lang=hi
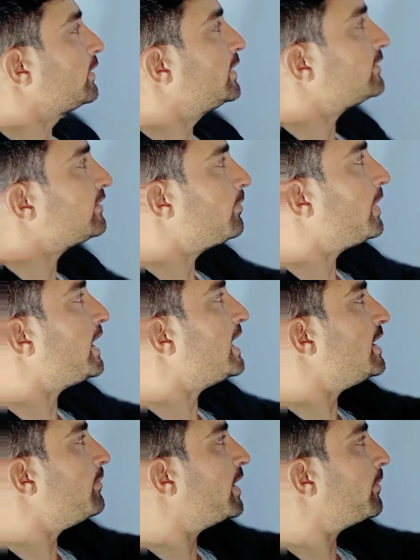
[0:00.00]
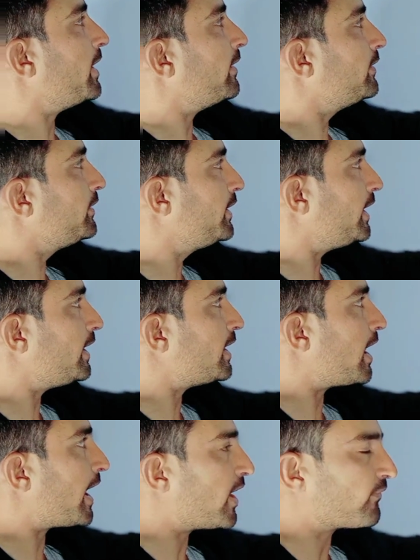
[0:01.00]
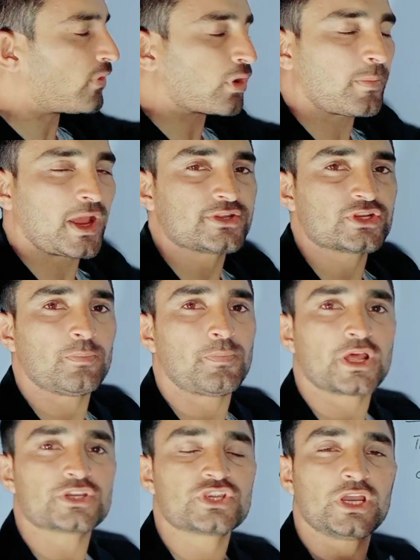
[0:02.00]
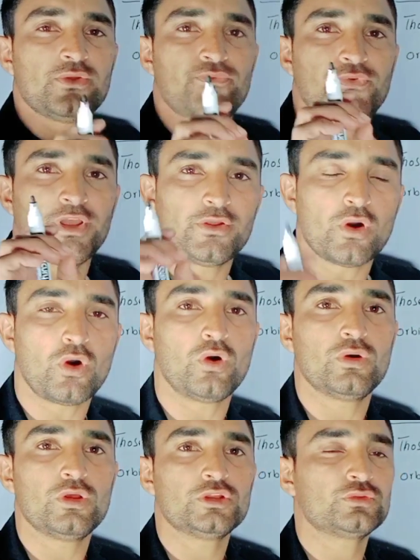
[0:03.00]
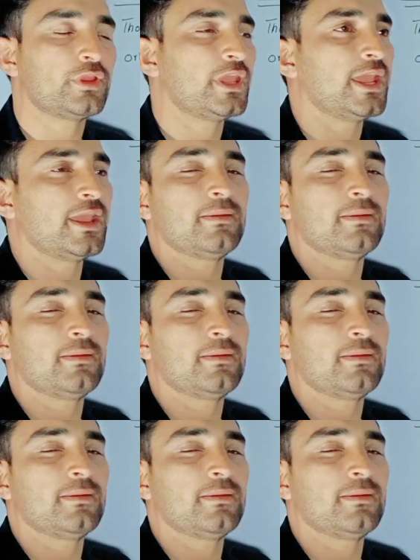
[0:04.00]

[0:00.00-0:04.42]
किसी भी एलिमेंट में डी या एफ ऑर्बिटल पार्शियली फील्ड हो तो ये